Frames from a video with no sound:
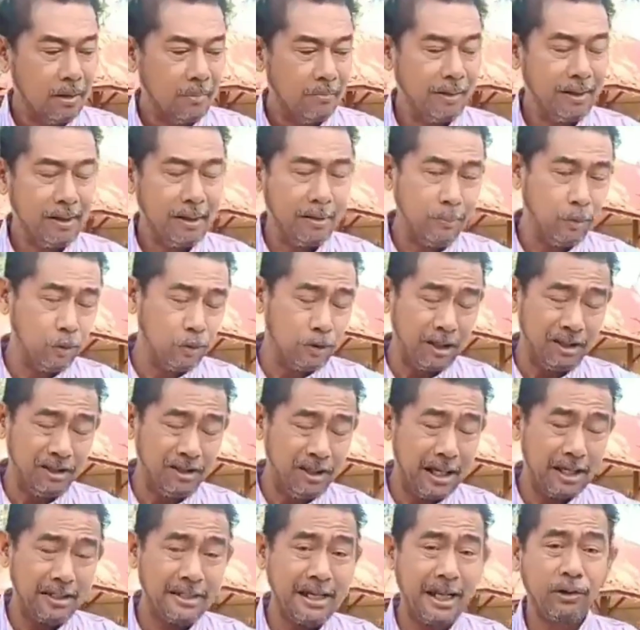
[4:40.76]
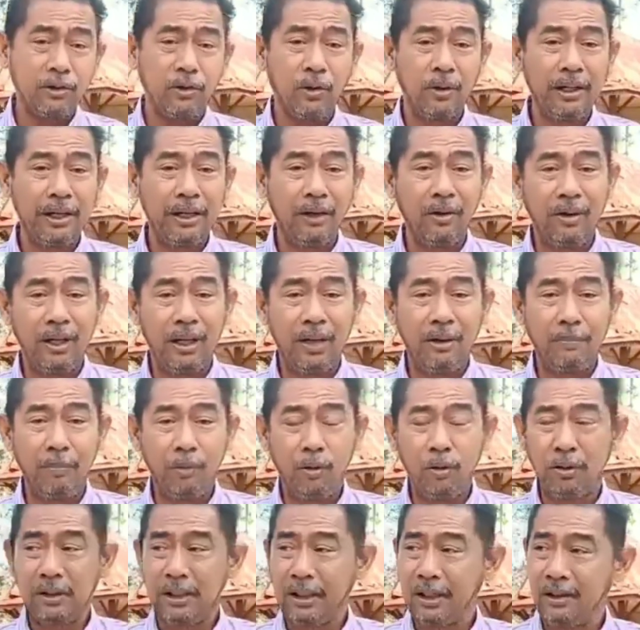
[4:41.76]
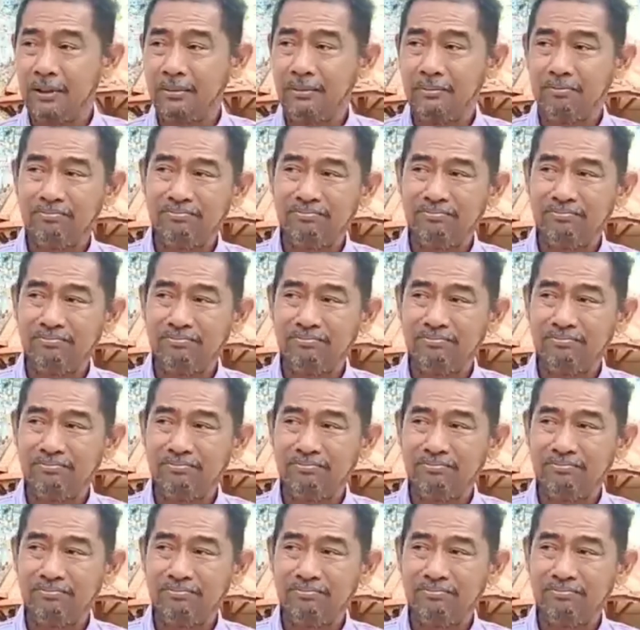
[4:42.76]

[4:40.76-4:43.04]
ไม่ได้พูดถึงเสียชัดคนเดียวนะพูดถึง